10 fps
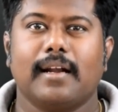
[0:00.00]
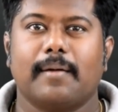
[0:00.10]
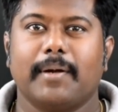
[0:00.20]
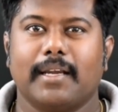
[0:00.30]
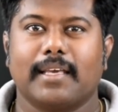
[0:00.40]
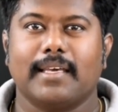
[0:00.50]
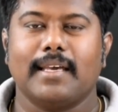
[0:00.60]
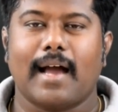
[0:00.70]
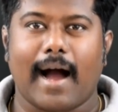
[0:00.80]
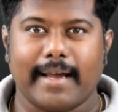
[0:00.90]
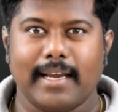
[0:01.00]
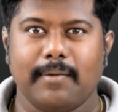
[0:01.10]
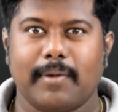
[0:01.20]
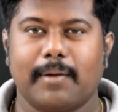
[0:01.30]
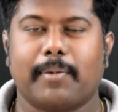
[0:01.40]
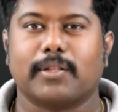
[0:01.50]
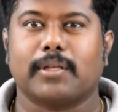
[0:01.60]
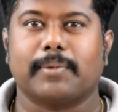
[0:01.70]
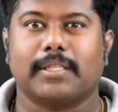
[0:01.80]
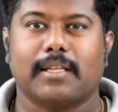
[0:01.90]
அதில் நாம் இன்றைக்கி அயன்மேன்
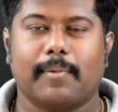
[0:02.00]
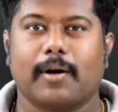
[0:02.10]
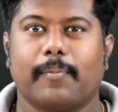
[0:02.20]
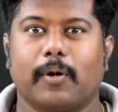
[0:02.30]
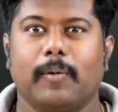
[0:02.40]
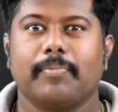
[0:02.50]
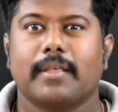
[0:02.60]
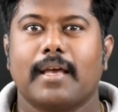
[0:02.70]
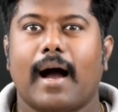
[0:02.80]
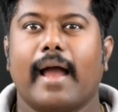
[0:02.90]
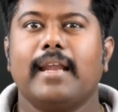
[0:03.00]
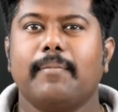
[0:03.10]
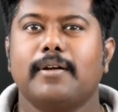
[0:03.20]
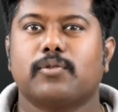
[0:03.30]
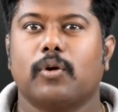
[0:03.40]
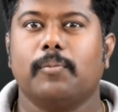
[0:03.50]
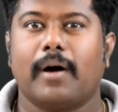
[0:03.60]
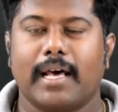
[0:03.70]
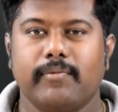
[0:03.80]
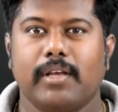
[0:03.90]
படத்தை பற்றி தான் பார்க்க போகிறோம் அயன்மேன்
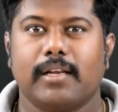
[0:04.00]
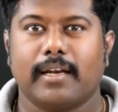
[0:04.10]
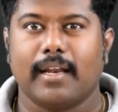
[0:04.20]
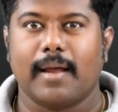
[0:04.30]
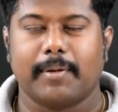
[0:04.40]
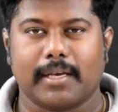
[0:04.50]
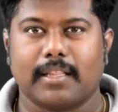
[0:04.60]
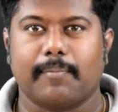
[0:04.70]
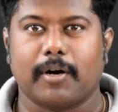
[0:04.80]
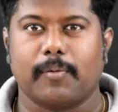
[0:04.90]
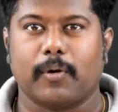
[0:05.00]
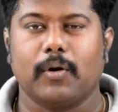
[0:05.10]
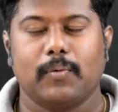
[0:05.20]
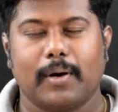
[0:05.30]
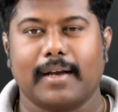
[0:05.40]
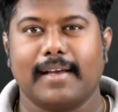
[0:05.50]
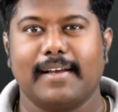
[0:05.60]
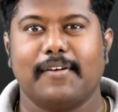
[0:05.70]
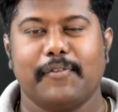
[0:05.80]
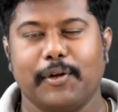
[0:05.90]
சொல்லும் அறிவியல் என்ன அப்படிங்கிறதான் பார்க்க போகிறோம்
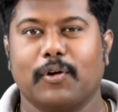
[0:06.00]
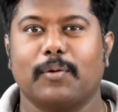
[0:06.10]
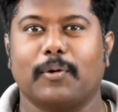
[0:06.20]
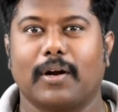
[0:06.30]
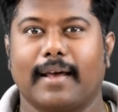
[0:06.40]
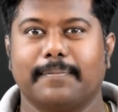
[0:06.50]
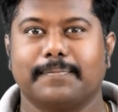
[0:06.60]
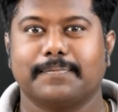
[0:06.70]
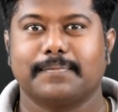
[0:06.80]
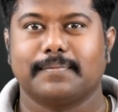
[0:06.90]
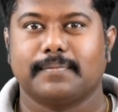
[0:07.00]
வாங்க வீடியோக்குள்ளே போகலாம்